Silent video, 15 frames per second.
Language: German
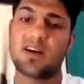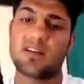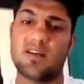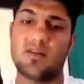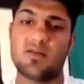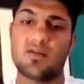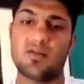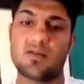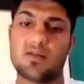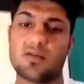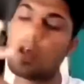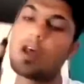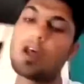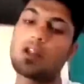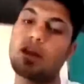zu haben
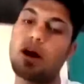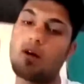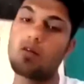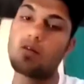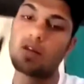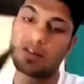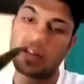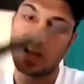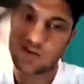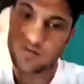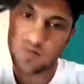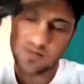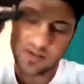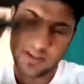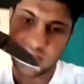scheinen, die eine gut
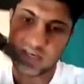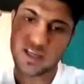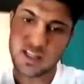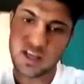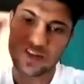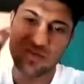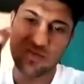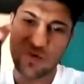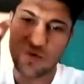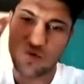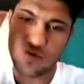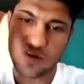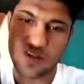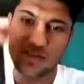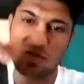geplante Logistik
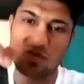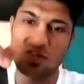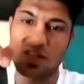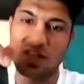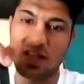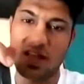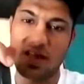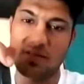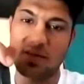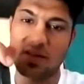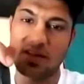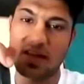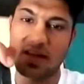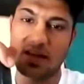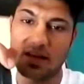erst ermöglichen können.
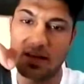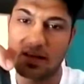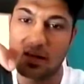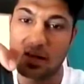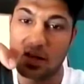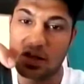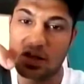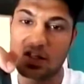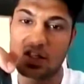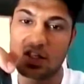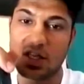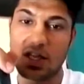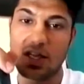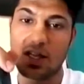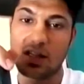
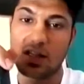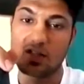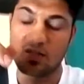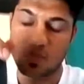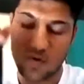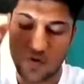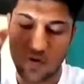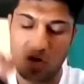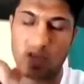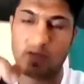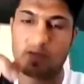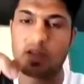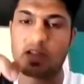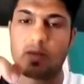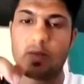So lautet das Statement
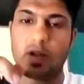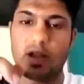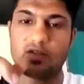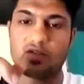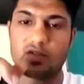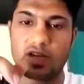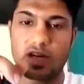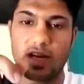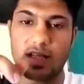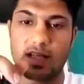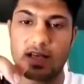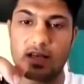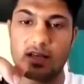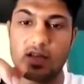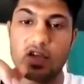des hochrangigen
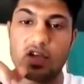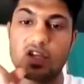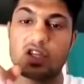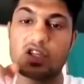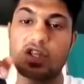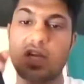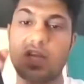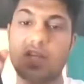Polizeibeamten